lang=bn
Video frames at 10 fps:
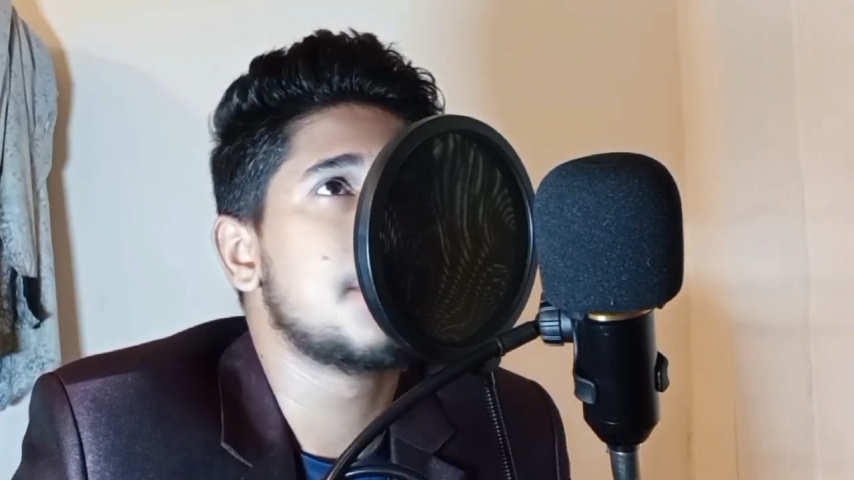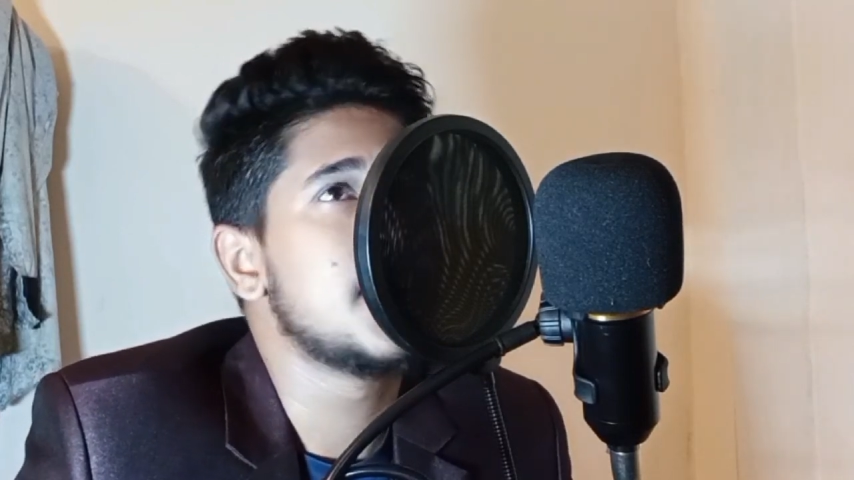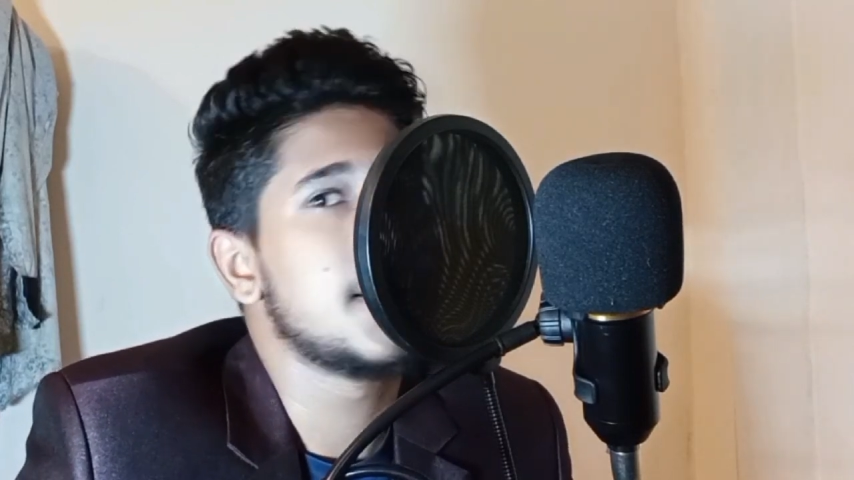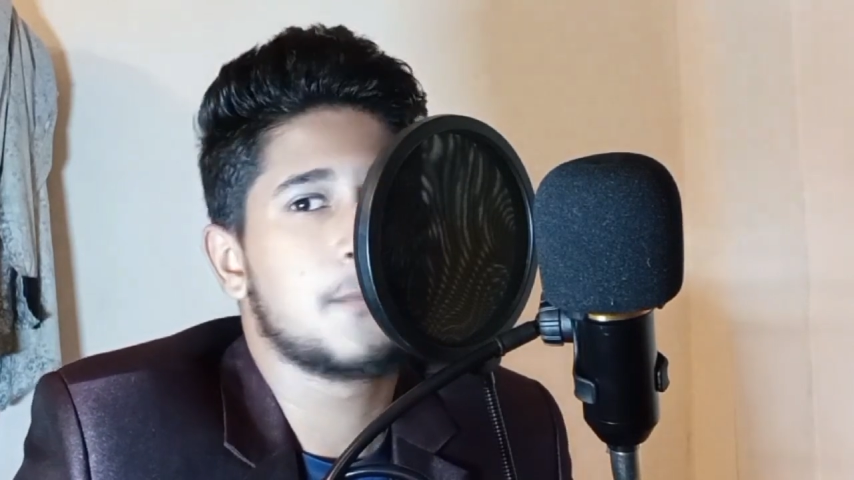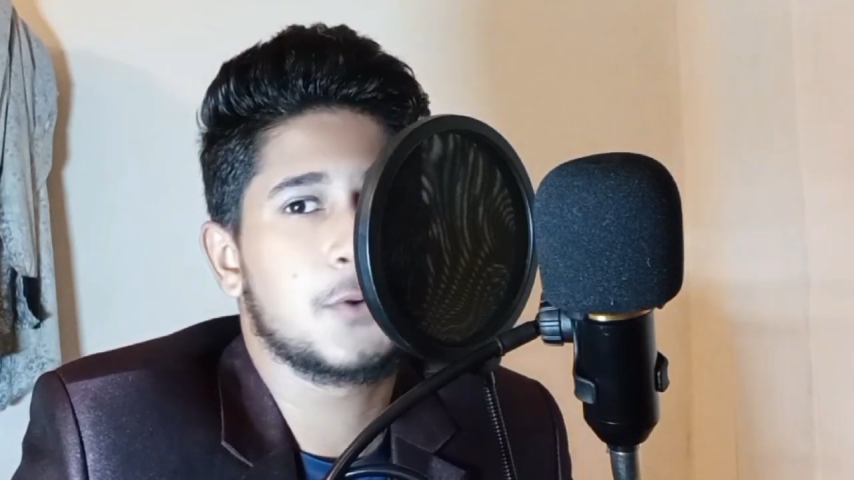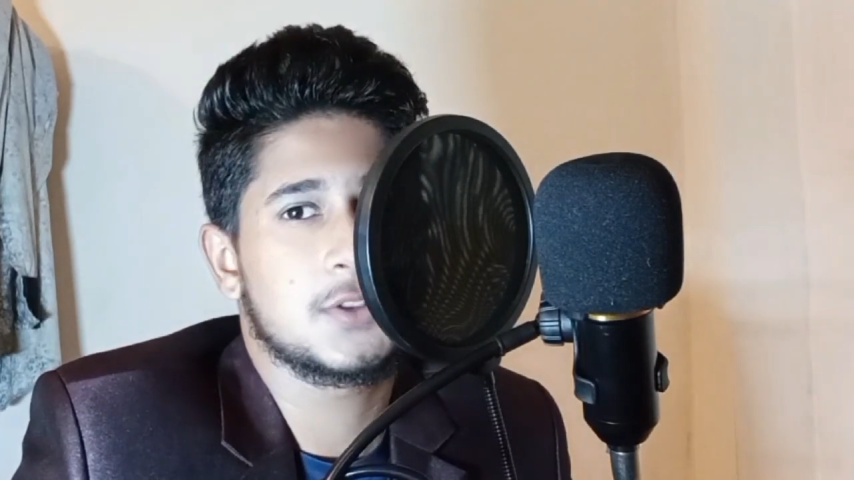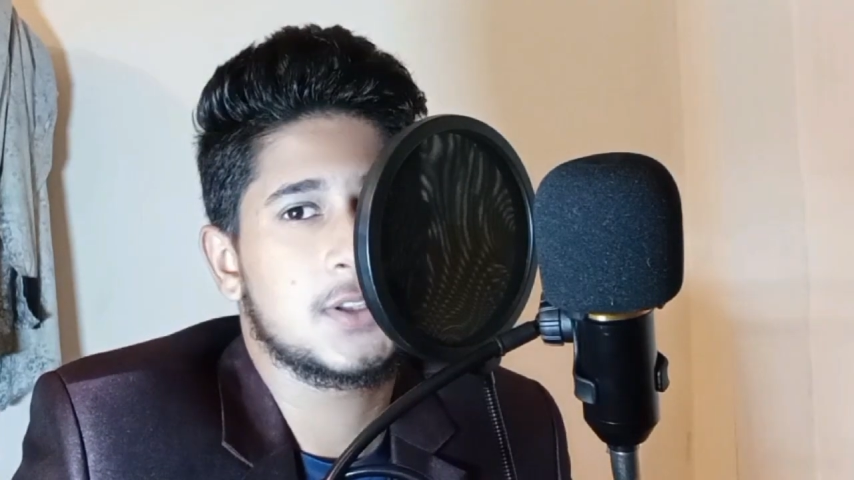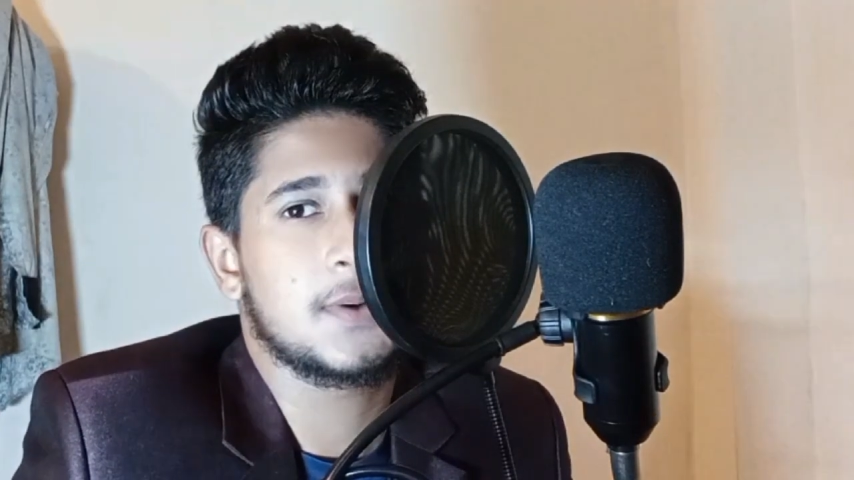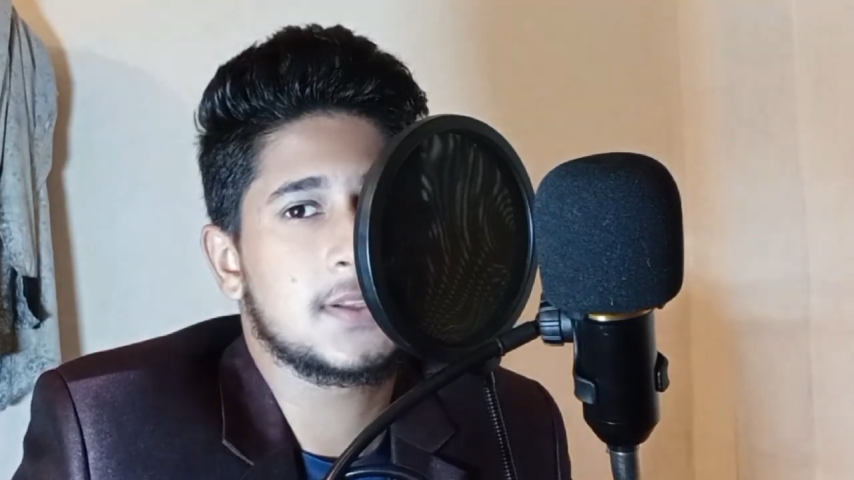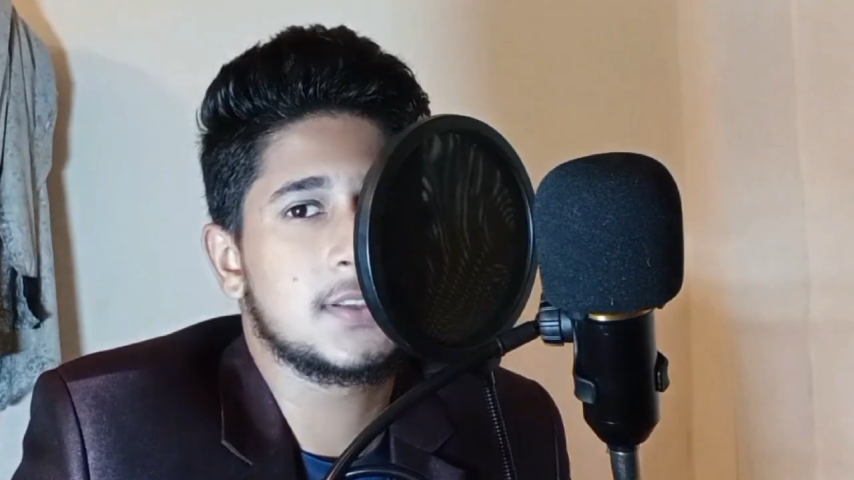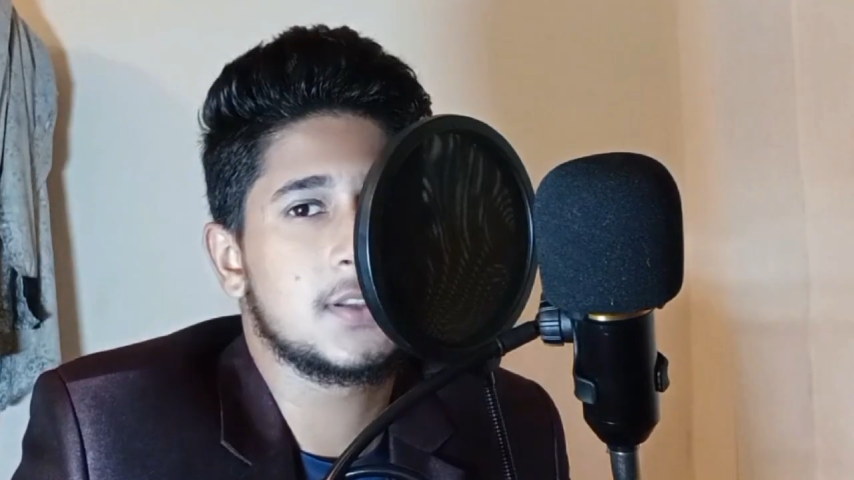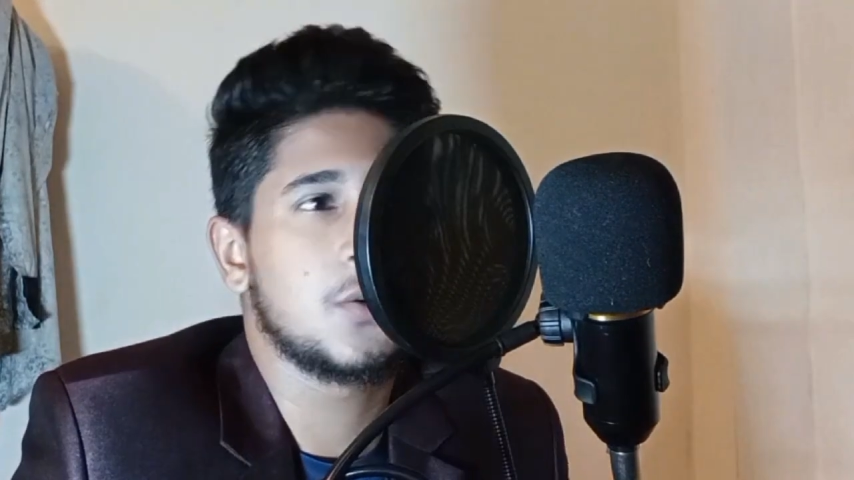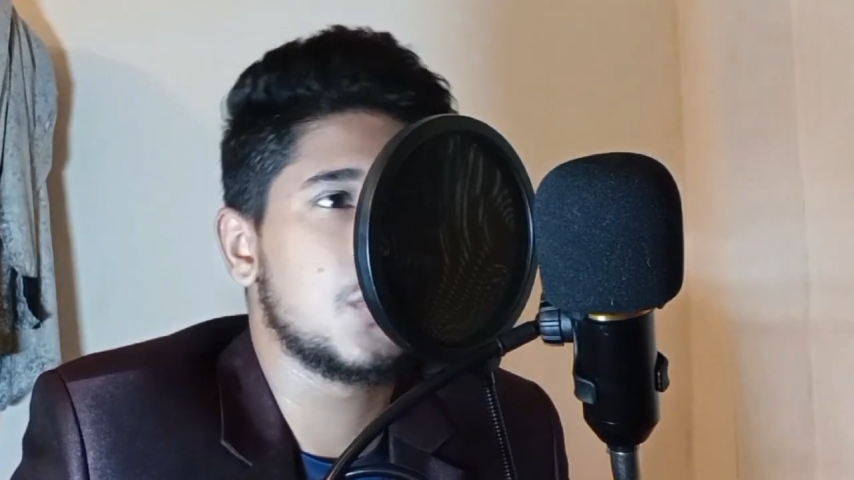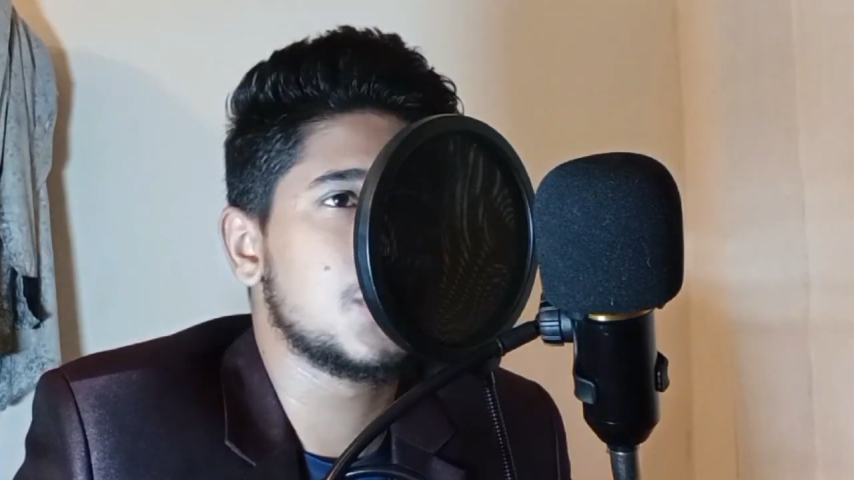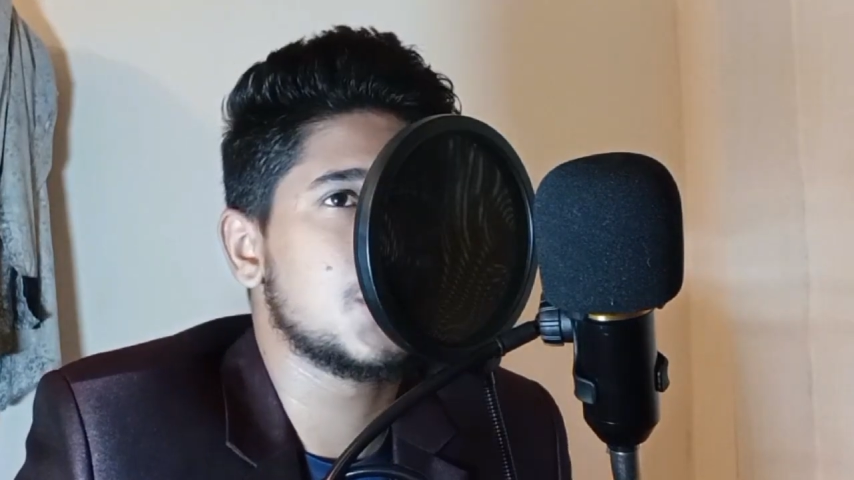বিয়ের প্রস্তাব আসে ওর